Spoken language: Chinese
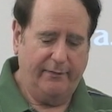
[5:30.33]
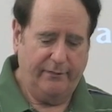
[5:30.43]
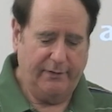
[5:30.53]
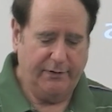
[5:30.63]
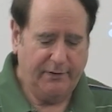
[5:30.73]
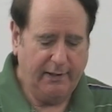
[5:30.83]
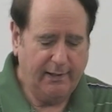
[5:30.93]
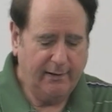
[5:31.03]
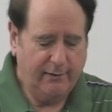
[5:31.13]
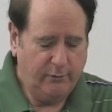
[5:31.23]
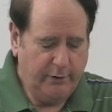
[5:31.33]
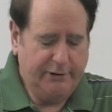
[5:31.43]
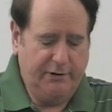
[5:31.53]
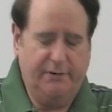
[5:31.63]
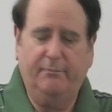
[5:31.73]
造之物
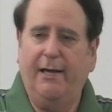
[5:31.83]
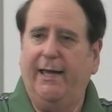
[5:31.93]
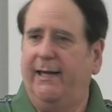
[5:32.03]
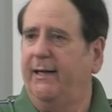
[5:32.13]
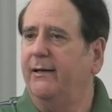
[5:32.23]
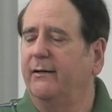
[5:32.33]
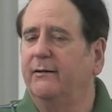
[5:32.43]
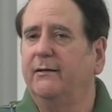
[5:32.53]
是可以